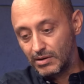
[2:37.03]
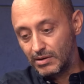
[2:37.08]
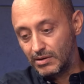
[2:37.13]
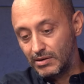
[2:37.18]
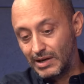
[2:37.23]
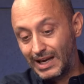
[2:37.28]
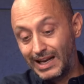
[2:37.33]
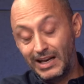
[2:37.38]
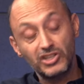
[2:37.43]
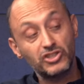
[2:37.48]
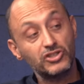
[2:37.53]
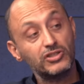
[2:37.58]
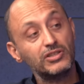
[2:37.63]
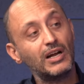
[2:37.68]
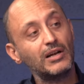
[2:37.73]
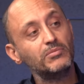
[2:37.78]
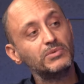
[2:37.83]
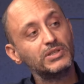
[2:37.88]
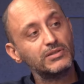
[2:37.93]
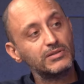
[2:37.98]

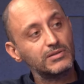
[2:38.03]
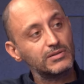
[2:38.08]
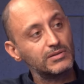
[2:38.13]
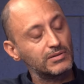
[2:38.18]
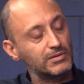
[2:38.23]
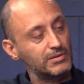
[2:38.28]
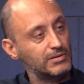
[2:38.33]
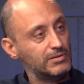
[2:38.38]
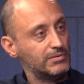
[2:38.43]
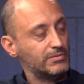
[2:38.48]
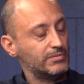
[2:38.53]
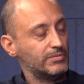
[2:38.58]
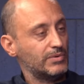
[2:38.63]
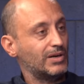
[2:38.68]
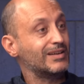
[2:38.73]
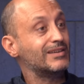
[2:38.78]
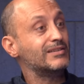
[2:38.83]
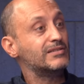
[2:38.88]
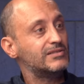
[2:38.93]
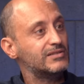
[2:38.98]
eleştirel bir e,
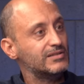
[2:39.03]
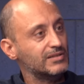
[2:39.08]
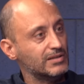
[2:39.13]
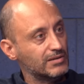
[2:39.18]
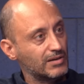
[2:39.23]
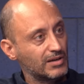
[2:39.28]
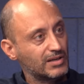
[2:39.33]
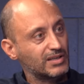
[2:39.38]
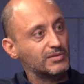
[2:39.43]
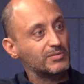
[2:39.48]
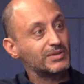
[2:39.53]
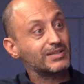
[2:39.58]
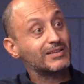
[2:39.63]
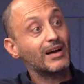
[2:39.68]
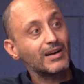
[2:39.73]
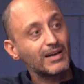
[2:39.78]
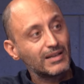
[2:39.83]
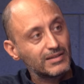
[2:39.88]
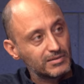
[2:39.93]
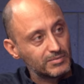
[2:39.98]
analizini, akademik
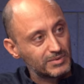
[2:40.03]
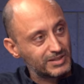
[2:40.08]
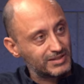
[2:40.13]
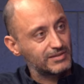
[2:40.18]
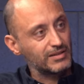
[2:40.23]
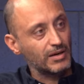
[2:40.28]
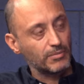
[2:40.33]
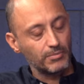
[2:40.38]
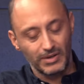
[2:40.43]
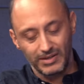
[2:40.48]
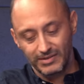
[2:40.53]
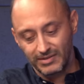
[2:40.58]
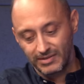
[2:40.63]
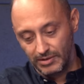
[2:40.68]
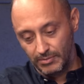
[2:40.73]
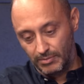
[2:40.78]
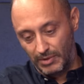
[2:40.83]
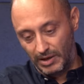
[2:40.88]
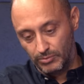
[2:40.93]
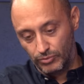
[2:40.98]
değerlendirmesini yapmak
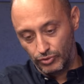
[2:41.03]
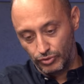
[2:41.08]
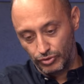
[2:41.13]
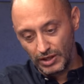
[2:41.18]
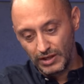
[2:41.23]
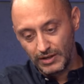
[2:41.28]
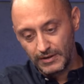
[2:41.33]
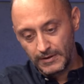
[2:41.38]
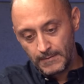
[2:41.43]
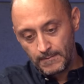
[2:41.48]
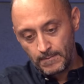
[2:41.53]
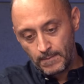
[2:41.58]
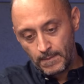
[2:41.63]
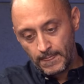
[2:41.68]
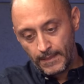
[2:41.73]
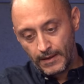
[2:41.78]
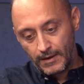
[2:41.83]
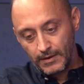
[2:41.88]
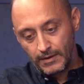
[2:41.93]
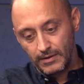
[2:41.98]
istedim ben burada.
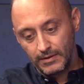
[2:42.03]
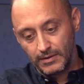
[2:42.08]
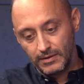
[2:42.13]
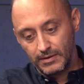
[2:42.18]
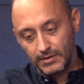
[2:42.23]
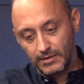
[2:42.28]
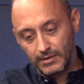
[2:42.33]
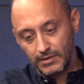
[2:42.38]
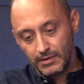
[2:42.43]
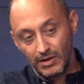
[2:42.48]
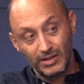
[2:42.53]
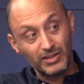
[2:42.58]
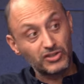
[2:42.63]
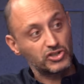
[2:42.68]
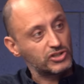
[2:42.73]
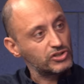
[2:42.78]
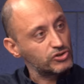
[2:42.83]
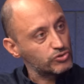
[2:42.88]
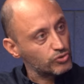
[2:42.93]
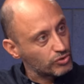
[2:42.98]
E, ana
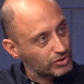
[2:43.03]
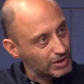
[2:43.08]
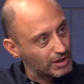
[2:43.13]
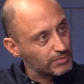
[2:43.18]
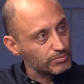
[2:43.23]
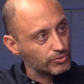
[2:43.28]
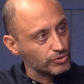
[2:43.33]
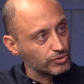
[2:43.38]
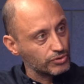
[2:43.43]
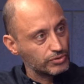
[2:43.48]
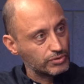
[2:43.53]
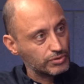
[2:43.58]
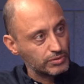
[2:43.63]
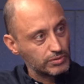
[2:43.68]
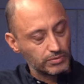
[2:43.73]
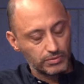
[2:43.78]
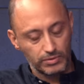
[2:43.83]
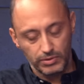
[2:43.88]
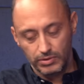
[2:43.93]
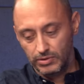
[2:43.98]
çıkış noktam bu.
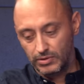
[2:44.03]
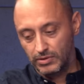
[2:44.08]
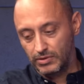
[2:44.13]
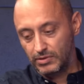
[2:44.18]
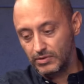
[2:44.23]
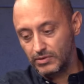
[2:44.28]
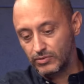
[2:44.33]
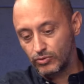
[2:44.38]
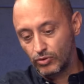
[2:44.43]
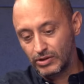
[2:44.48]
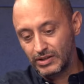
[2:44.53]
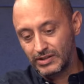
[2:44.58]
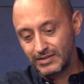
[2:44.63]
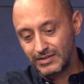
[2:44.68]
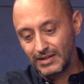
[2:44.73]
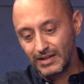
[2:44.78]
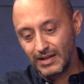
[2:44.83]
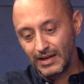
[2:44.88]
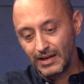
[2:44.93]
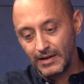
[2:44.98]

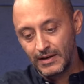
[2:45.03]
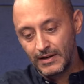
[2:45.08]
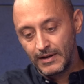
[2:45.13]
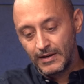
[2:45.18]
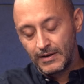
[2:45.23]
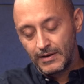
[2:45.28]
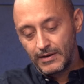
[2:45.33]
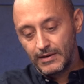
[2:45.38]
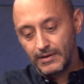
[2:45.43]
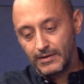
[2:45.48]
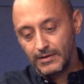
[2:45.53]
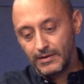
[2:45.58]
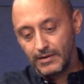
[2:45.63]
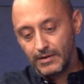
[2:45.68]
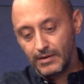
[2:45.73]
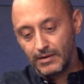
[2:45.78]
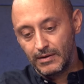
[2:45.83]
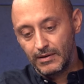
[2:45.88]
Dolayısıyla e,